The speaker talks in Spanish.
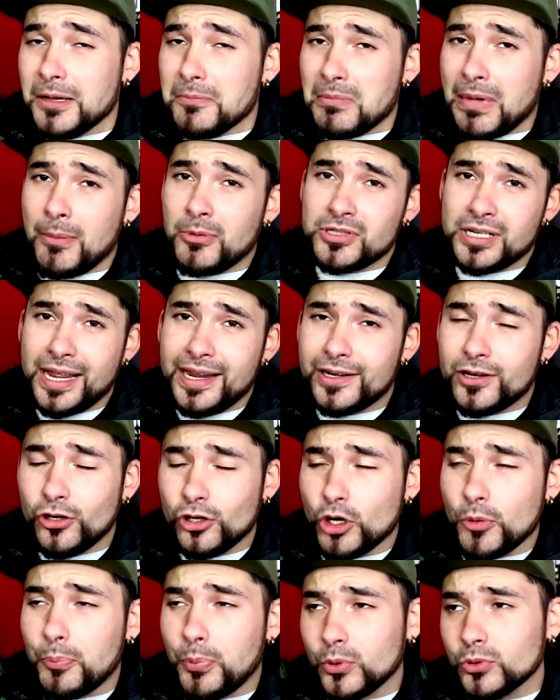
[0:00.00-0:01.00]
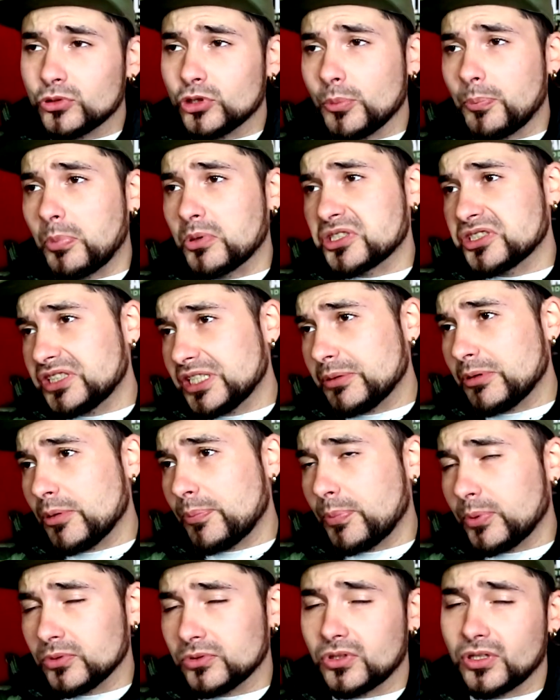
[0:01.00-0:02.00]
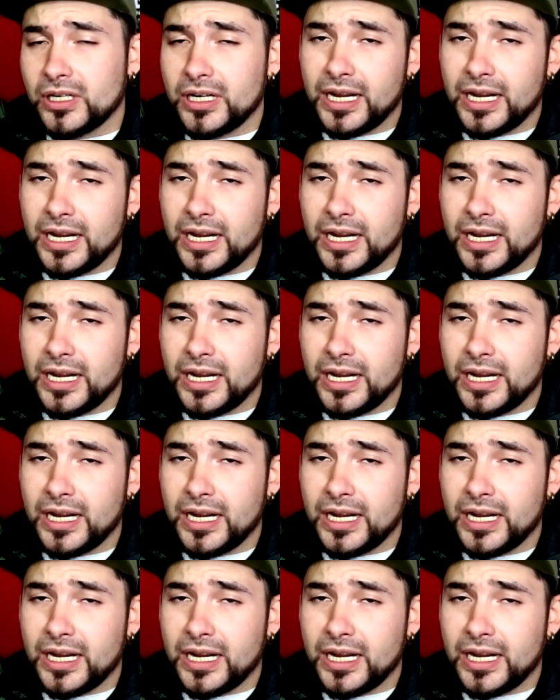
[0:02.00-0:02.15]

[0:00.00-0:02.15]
Vamos a ir con los puntos positivos, puntos